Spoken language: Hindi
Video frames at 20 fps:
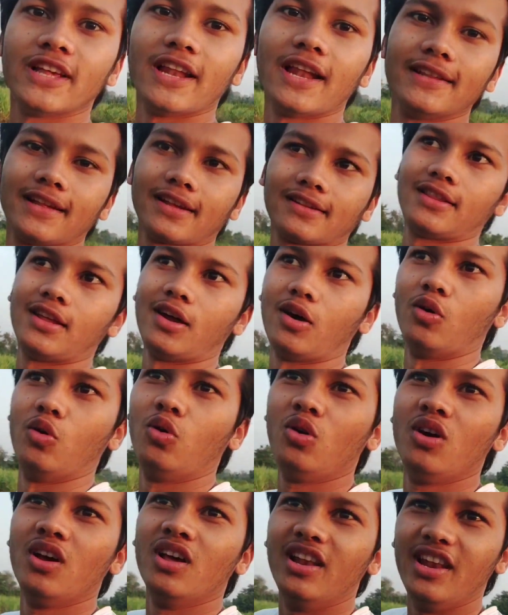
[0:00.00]
चला सकता हूँ
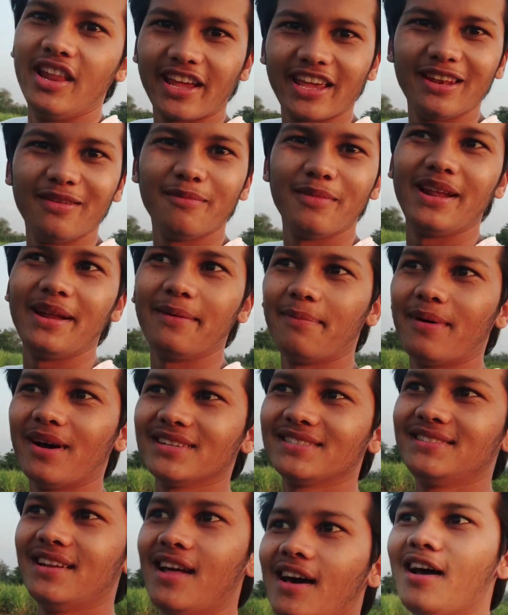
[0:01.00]
लेकिन मेरे
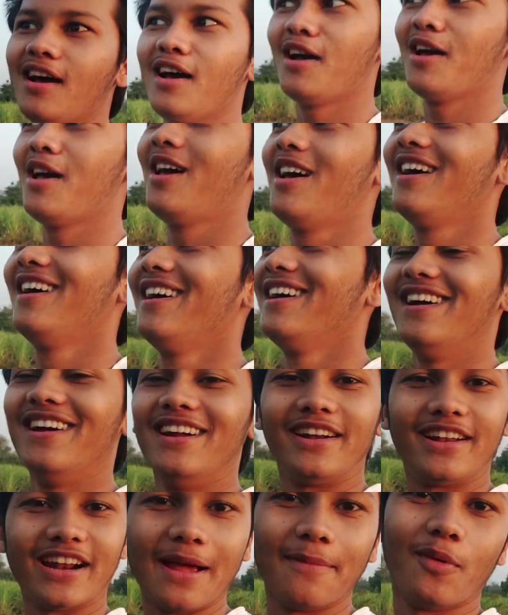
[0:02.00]
पास ना
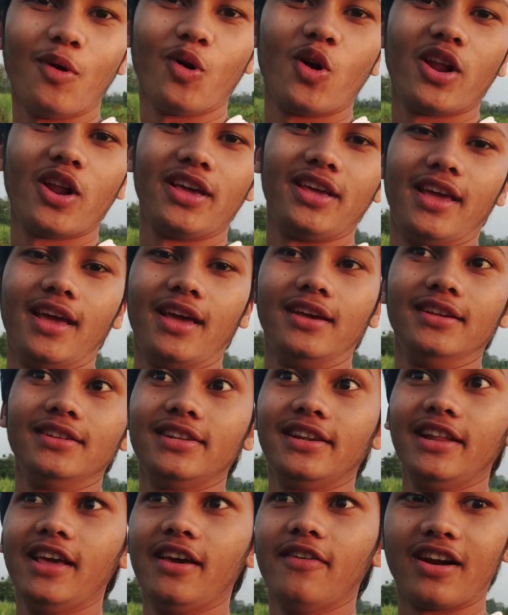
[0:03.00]
ट्राईपोर्ड नहीं है
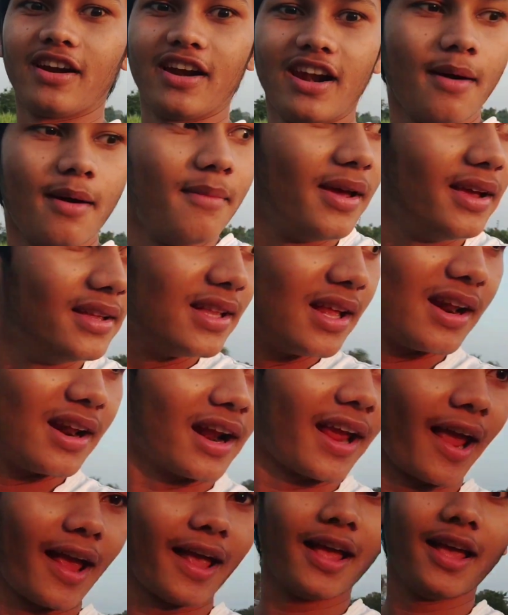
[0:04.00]
इसलिए वरना मैं इधर
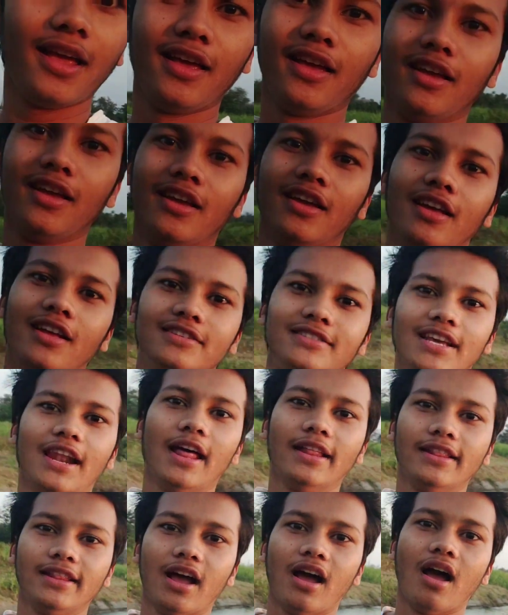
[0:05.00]
रख के
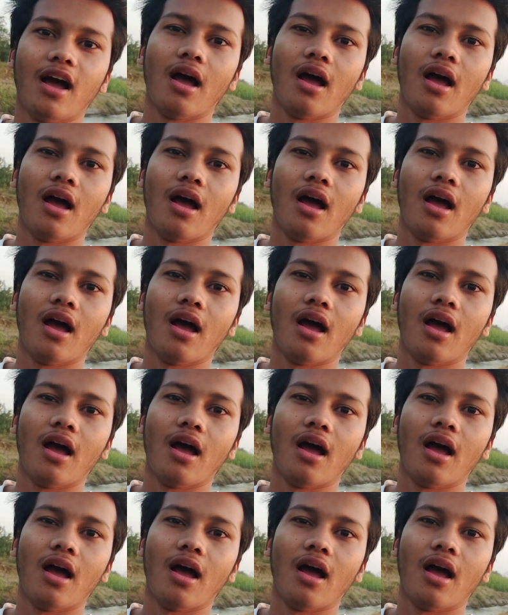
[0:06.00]
चलाता